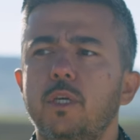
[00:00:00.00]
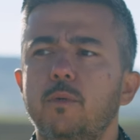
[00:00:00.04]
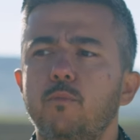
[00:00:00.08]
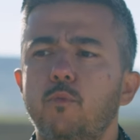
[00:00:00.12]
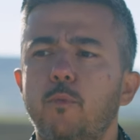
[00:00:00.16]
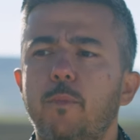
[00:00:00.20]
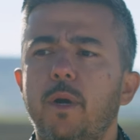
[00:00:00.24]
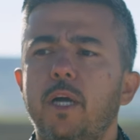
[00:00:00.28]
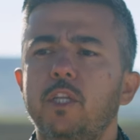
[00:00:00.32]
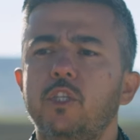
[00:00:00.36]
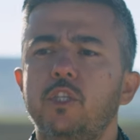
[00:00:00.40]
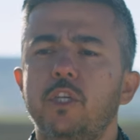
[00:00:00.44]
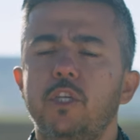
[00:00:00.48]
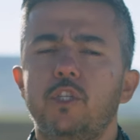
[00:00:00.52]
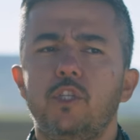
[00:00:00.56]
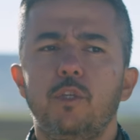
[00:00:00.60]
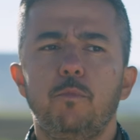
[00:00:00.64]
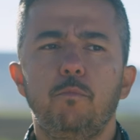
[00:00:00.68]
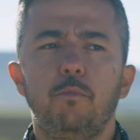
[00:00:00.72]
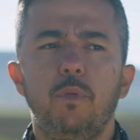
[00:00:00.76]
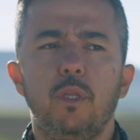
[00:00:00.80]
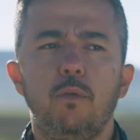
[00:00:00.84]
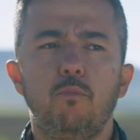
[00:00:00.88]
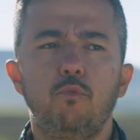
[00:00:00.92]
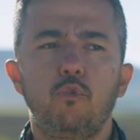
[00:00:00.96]
bu bahçe
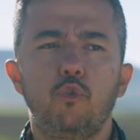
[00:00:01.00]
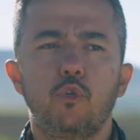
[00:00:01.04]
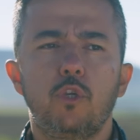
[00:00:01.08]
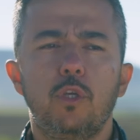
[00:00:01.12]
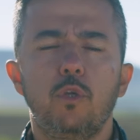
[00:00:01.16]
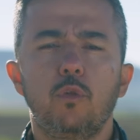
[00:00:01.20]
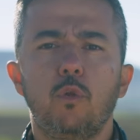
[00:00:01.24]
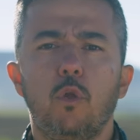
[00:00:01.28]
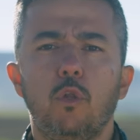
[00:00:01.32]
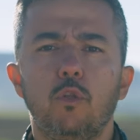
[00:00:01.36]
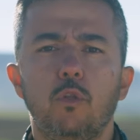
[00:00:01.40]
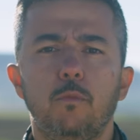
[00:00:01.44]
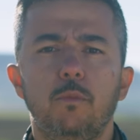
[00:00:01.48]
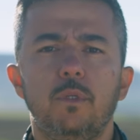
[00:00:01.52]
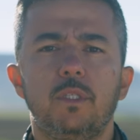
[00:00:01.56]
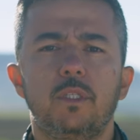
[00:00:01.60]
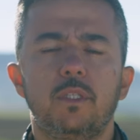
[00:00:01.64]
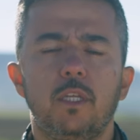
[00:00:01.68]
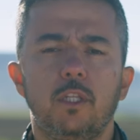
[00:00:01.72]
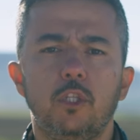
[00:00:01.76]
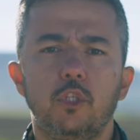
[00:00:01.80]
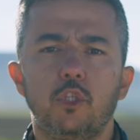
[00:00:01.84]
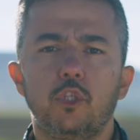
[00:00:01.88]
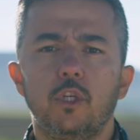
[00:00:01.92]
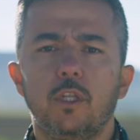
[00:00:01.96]
için 1,5 yıl oldu biz
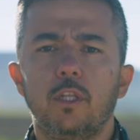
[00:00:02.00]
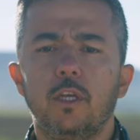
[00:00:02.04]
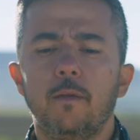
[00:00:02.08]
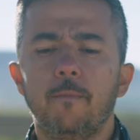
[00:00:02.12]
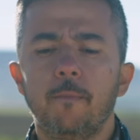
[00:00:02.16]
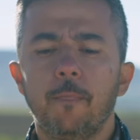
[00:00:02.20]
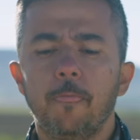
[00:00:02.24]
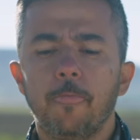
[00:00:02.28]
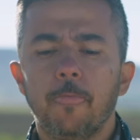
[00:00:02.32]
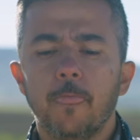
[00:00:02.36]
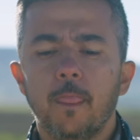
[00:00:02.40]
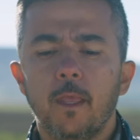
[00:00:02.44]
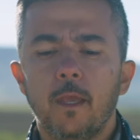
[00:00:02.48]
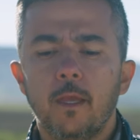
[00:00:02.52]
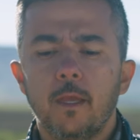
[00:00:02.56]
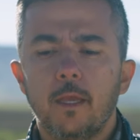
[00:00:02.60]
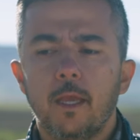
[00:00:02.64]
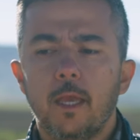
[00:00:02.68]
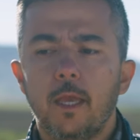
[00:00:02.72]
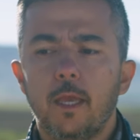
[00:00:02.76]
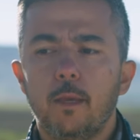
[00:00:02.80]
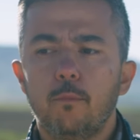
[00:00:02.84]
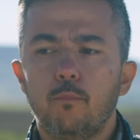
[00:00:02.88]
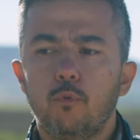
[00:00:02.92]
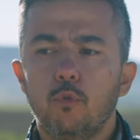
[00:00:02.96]
tanışalı.
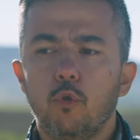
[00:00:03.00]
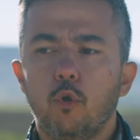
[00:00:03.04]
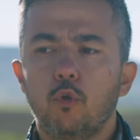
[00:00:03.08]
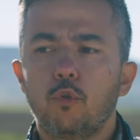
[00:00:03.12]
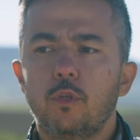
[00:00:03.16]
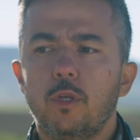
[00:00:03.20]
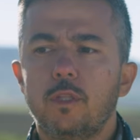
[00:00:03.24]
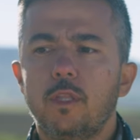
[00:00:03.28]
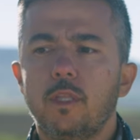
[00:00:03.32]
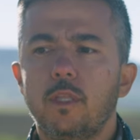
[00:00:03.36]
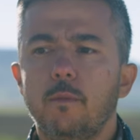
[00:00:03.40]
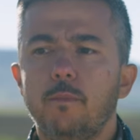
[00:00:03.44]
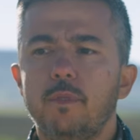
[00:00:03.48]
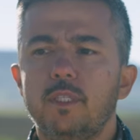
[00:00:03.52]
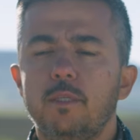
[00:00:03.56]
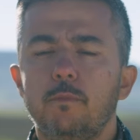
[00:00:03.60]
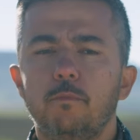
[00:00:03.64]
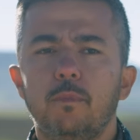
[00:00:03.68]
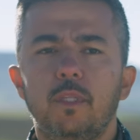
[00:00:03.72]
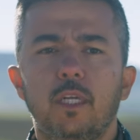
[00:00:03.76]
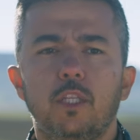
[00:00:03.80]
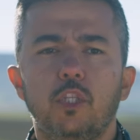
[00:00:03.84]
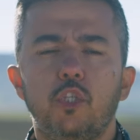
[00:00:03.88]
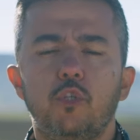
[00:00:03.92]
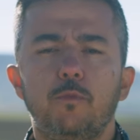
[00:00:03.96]
E, bu noktada da
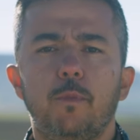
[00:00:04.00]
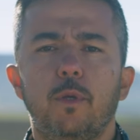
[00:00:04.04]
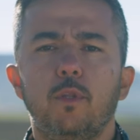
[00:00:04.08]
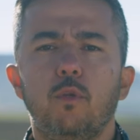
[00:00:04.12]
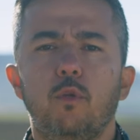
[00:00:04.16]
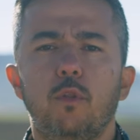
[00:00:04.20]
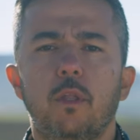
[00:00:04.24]
bizim danışman